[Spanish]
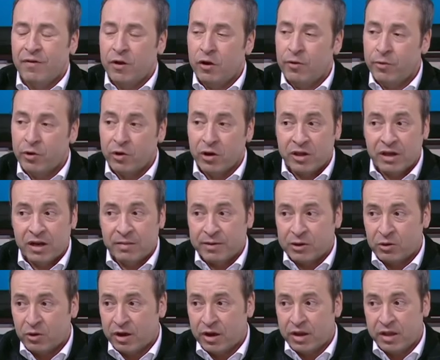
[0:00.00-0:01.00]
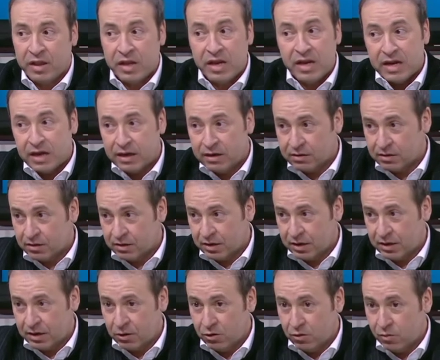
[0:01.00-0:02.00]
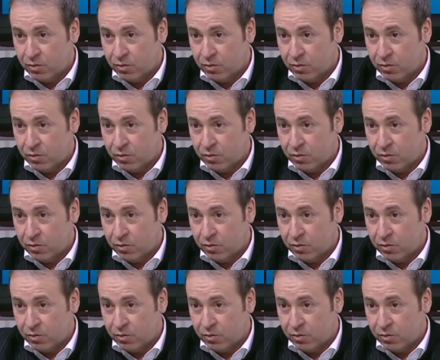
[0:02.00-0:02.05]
fenómeno que ya le pasó a Cristina en el